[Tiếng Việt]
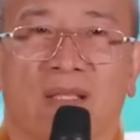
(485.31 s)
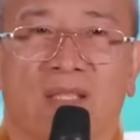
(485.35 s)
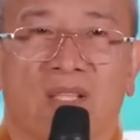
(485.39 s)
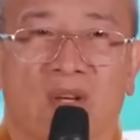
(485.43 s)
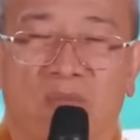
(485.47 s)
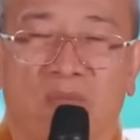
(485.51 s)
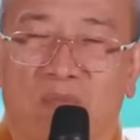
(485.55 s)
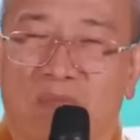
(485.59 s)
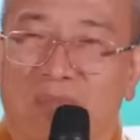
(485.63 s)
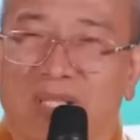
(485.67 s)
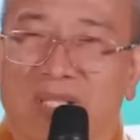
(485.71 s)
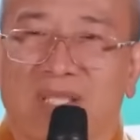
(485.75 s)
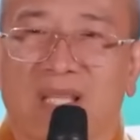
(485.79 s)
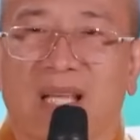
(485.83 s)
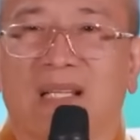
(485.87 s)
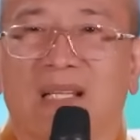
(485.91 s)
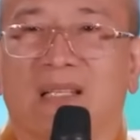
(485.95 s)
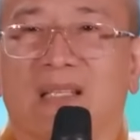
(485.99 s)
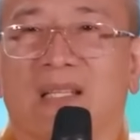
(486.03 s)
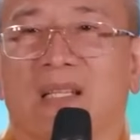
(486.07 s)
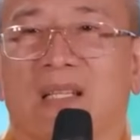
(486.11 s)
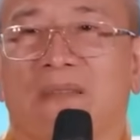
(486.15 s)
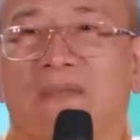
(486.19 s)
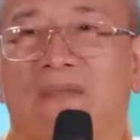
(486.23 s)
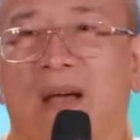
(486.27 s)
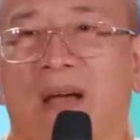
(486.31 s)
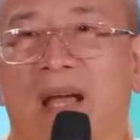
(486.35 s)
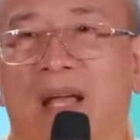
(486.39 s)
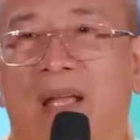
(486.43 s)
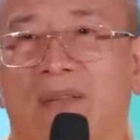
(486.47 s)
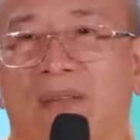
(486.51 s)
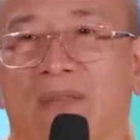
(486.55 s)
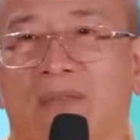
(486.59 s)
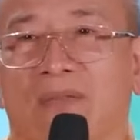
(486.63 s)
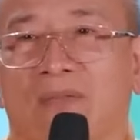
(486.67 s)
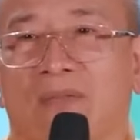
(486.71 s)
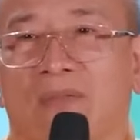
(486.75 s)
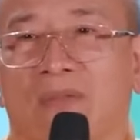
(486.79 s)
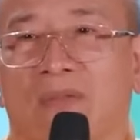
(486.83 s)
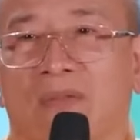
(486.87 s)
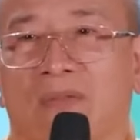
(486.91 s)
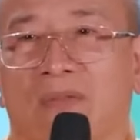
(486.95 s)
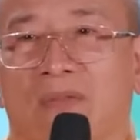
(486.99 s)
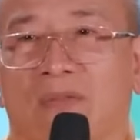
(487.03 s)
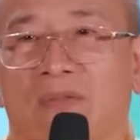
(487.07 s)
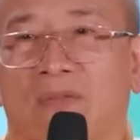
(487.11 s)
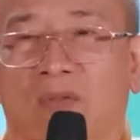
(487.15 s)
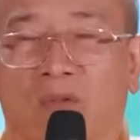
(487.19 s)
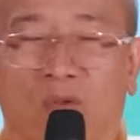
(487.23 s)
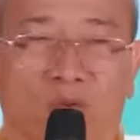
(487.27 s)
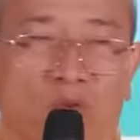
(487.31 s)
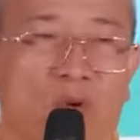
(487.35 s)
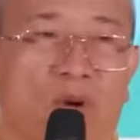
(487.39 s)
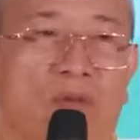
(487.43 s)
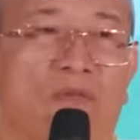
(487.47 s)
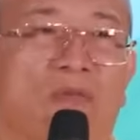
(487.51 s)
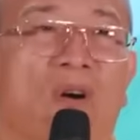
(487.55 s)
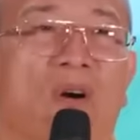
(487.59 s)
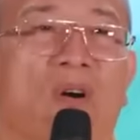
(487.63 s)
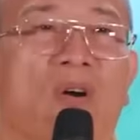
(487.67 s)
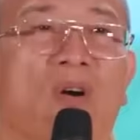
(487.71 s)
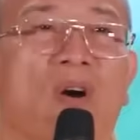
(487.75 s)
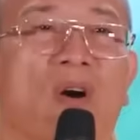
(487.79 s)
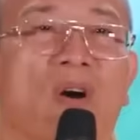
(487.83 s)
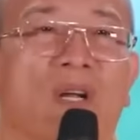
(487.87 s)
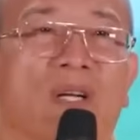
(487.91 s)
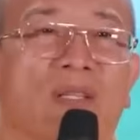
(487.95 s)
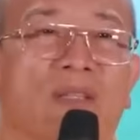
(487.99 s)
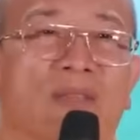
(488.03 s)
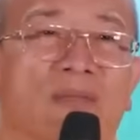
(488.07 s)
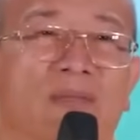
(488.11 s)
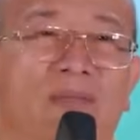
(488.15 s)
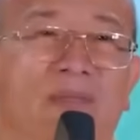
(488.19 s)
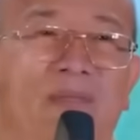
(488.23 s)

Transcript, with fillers: Chồng mà chết thì phải phụ thuộc vào con,